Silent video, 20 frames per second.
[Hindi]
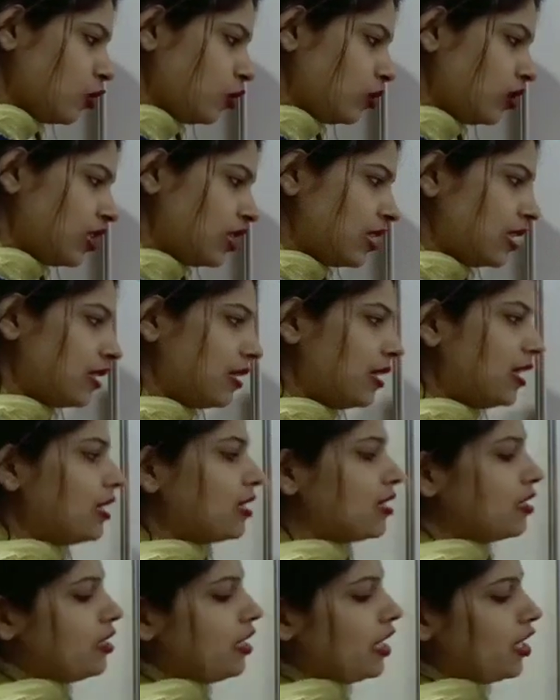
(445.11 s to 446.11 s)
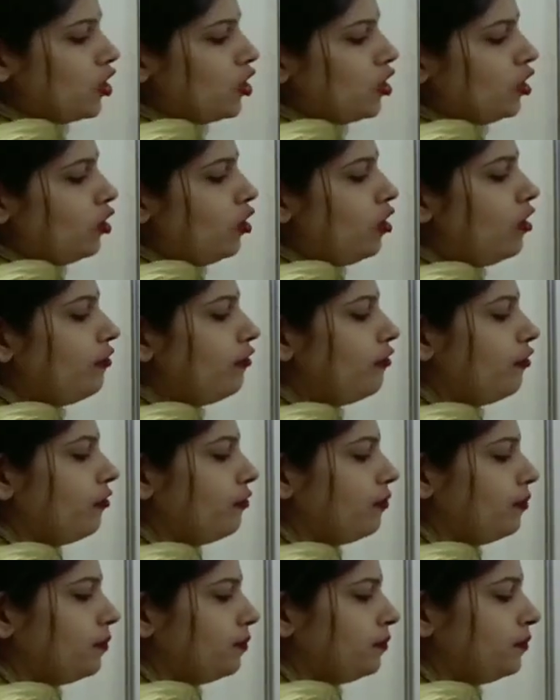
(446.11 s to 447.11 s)
सो दिस इज द इंटरसेक्शन
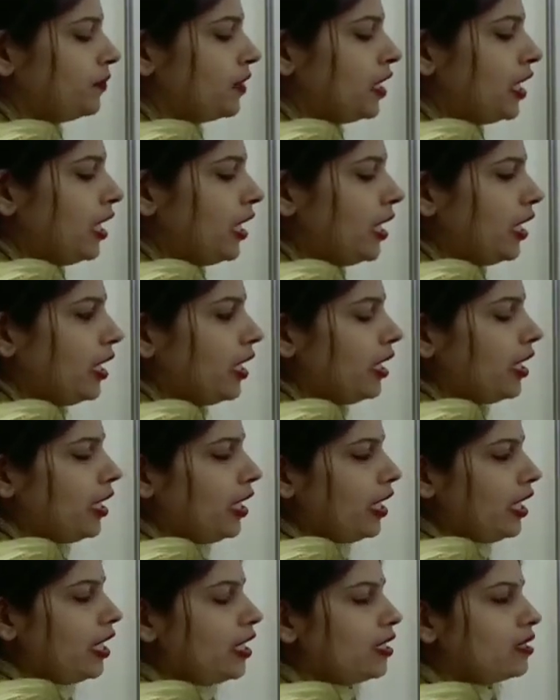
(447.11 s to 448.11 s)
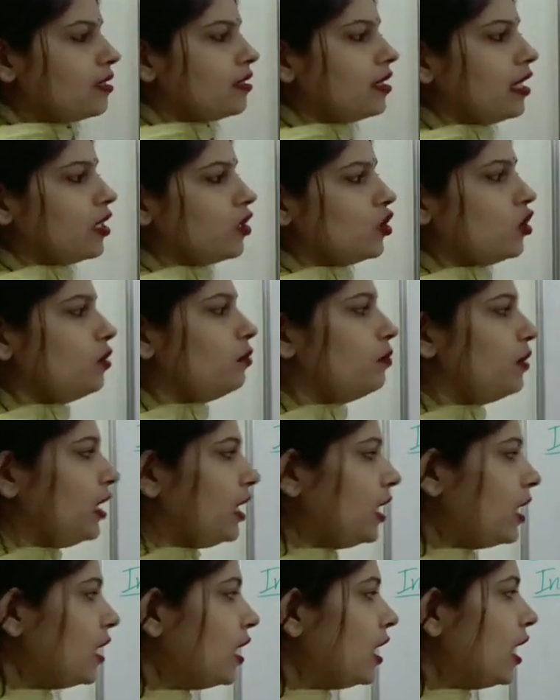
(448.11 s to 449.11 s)
ऑफ ए इंटरसेक्शन
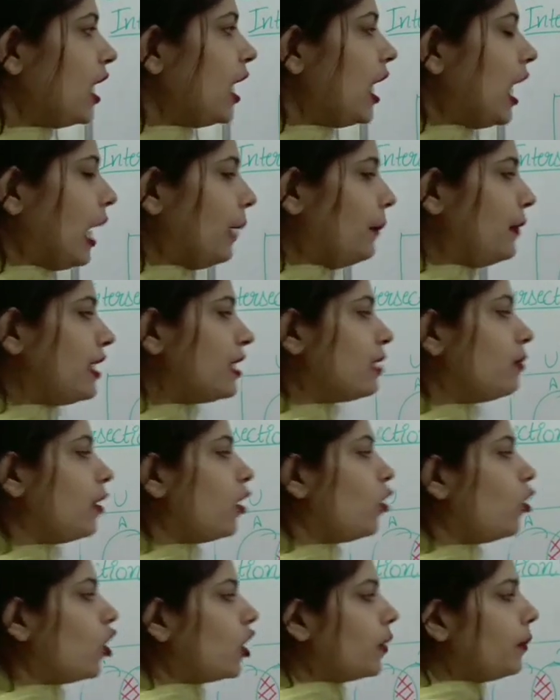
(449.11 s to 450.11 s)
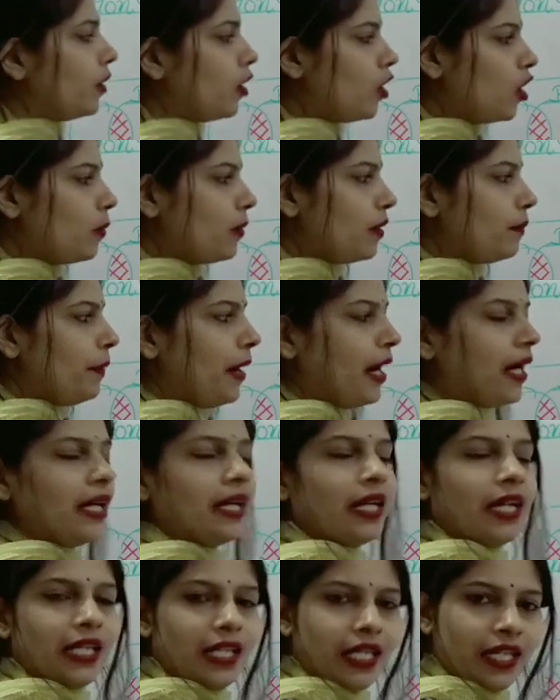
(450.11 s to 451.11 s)
बी अब इसमें कोई भी कॉमन
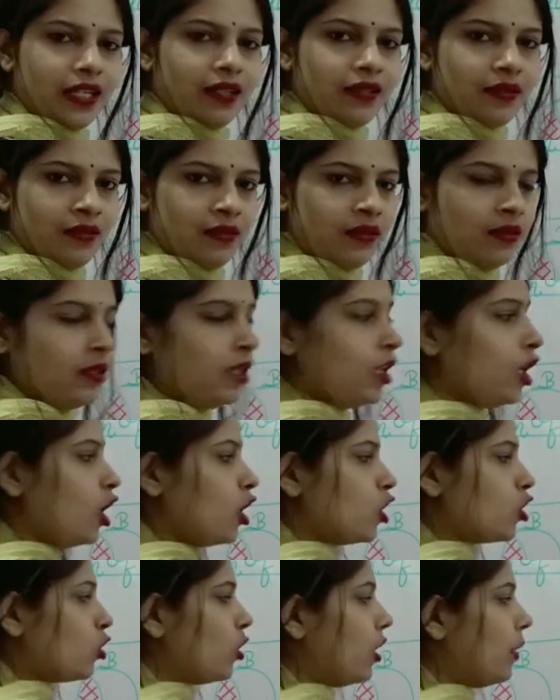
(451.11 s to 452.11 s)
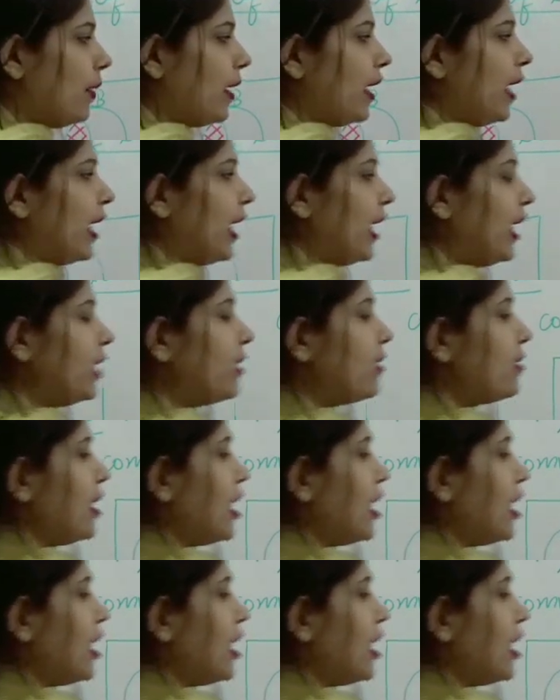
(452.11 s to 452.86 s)
पार्ट नहीं है सो so, हमारा ए